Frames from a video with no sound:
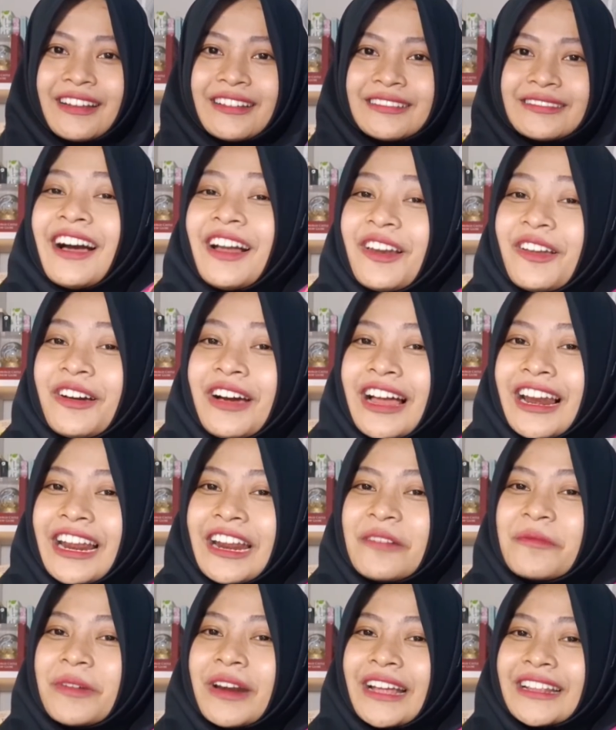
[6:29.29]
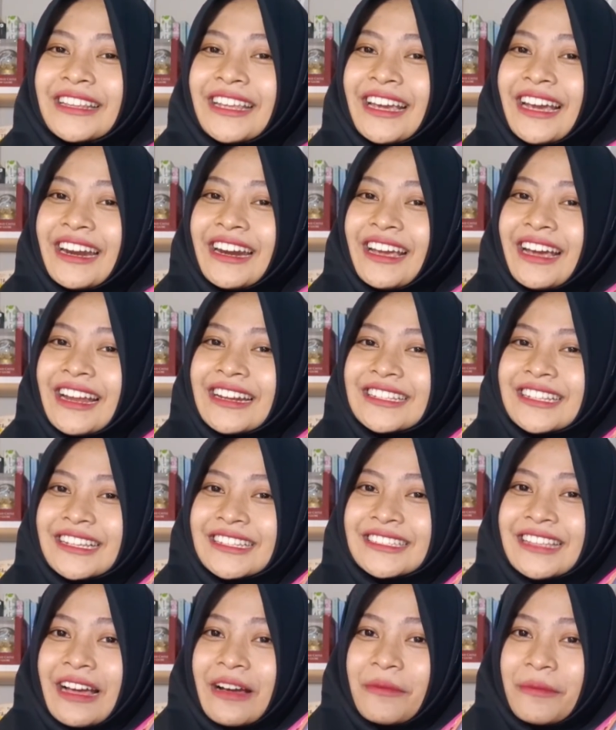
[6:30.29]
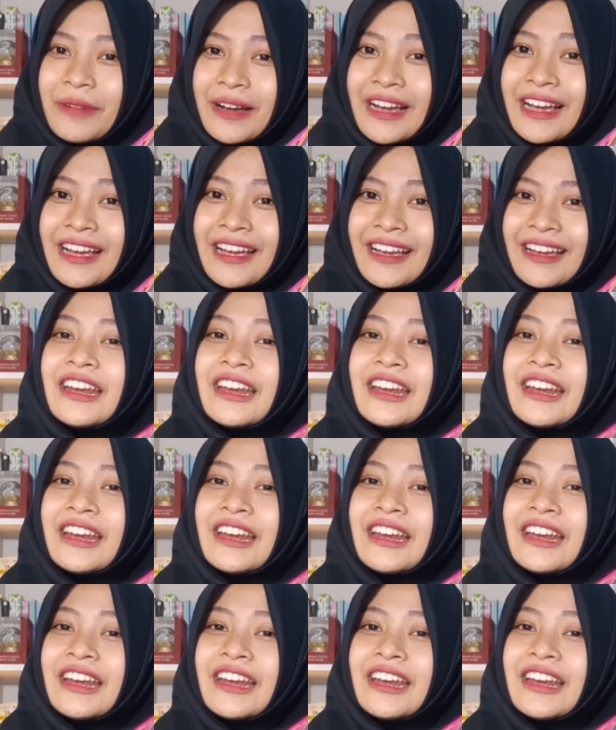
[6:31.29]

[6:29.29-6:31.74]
Kalau kalian perhatikan dengan seksama,